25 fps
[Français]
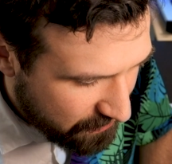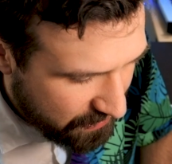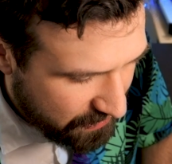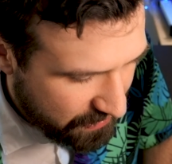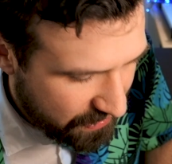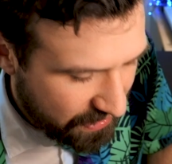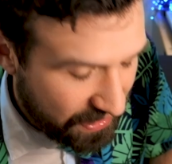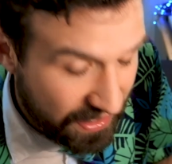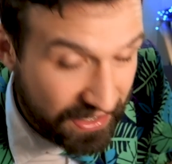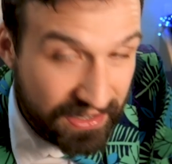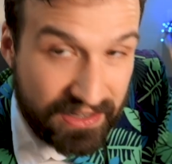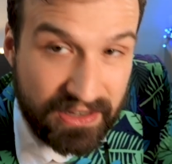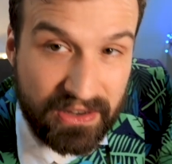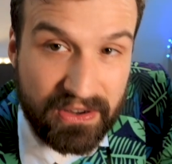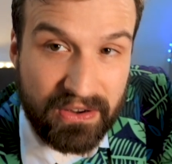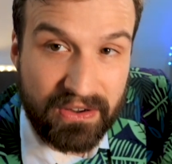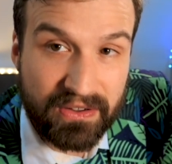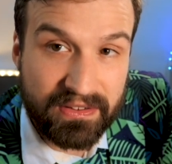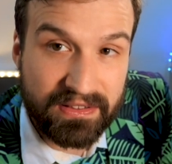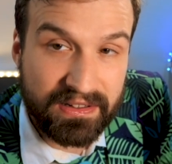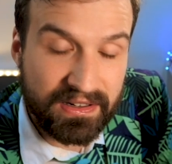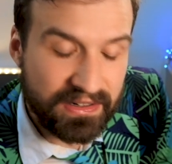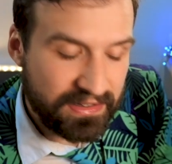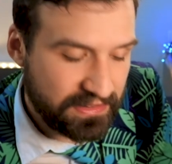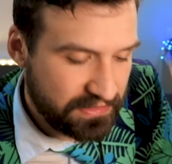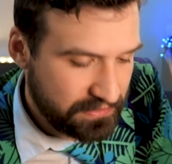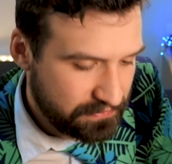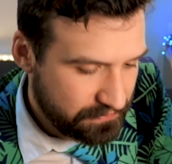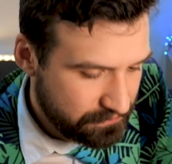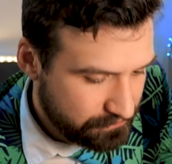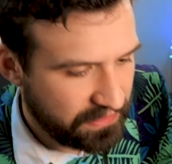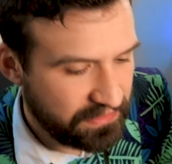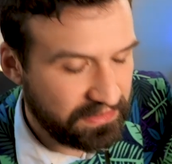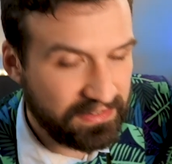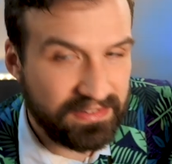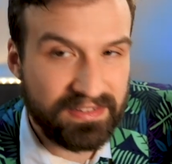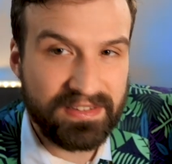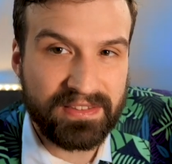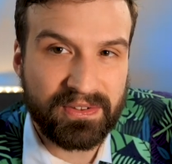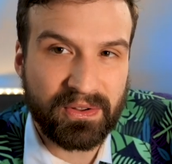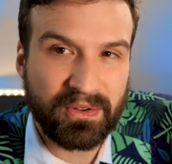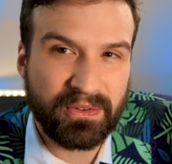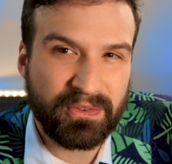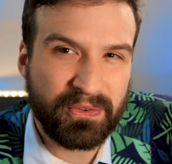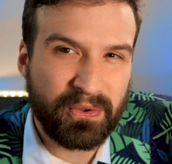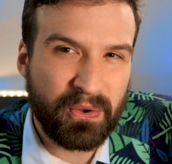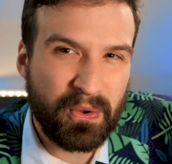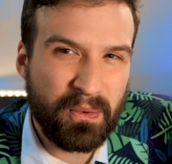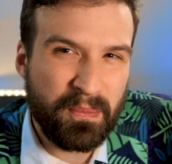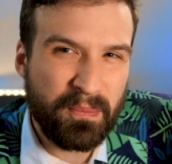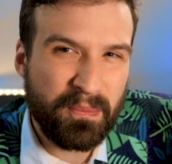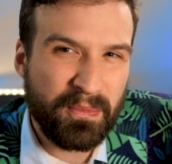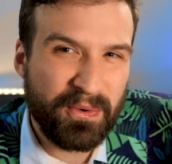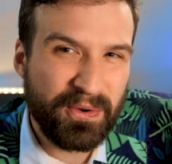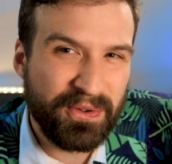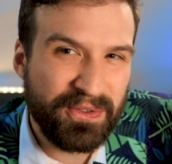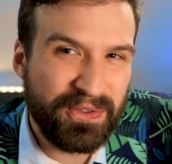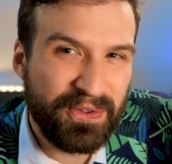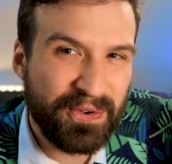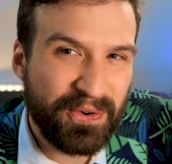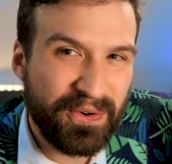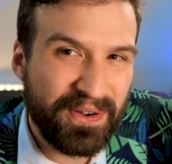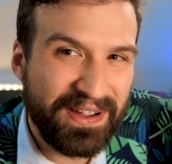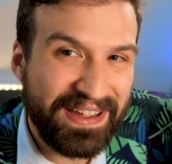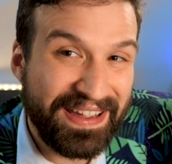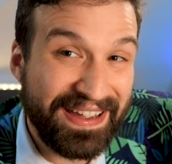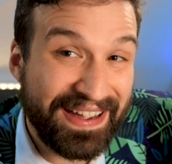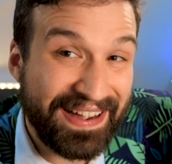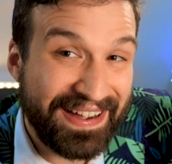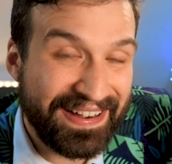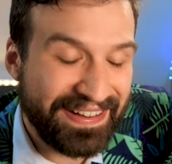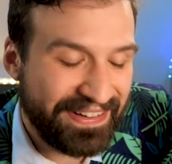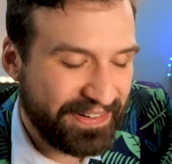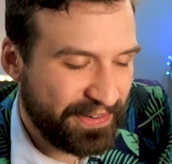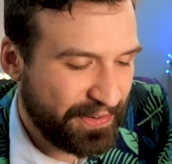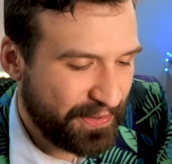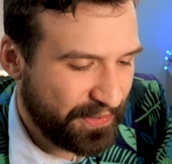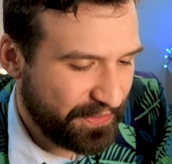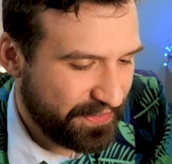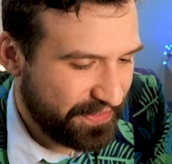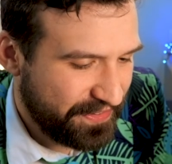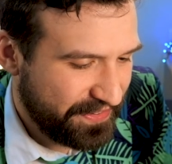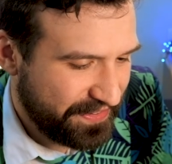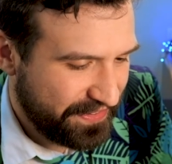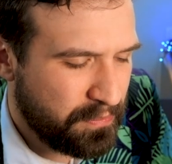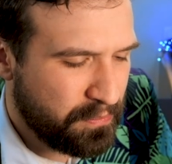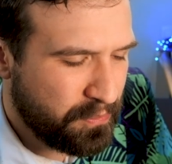Et Acorn, là, j'hésite entre Modo et Acorn.